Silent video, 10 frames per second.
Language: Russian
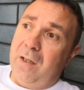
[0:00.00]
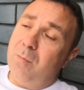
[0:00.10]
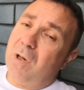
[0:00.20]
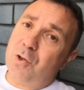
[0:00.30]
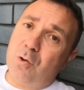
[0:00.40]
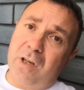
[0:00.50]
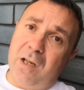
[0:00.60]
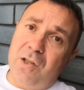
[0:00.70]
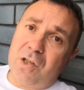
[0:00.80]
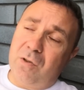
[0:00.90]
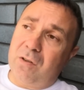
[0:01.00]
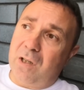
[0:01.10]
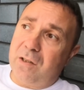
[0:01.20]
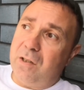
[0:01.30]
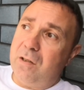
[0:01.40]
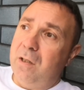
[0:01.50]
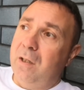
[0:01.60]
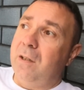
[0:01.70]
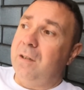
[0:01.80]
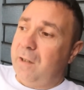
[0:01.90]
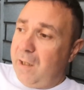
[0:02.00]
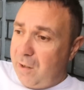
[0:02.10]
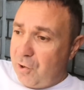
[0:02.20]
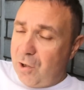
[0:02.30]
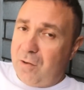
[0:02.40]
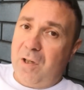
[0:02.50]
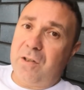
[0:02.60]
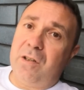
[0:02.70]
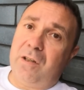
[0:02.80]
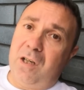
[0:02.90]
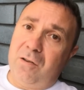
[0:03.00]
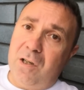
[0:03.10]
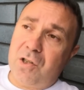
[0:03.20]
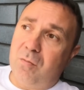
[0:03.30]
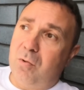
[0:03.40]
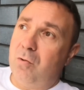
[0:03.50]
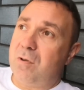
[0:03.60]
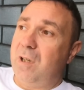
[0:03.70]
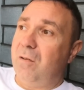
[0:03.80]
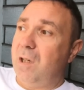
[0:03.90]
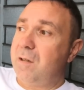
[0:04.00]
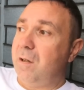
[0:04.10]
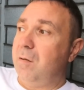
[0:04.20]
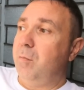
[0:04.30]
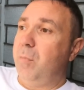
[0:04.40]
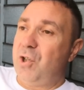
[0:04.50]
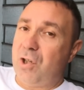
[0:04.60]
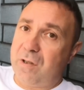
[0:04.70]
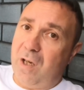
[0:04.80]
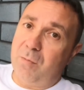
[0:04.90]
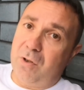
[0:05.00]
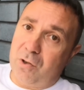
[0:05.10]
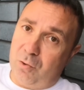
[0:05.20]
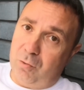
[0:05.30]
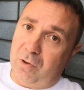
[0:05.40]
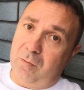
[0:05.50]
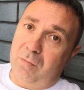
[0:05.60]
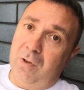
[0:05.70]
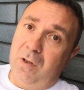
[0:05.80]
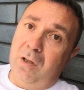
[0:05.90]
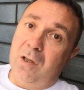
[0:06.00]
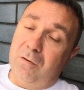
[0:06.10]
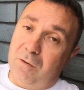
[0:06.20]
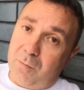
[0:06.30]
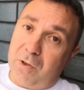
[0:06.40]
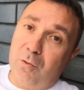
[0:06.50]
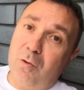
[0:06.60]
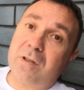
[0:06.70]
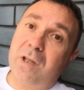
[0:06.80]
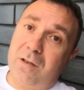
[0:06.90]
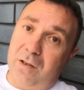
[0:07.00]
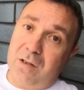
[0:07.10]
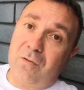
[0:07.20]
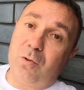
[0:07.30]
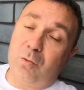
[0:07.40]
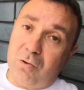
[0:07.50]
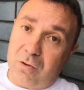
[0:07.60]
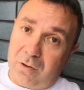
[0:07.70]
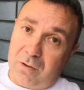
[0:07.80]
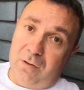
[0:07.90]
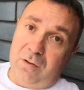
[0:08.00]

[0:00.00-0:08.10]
и большое количество квартир, такие же квартир, как ваши, будут сдаваться по часам и суткам. Вам такое соседство нужно?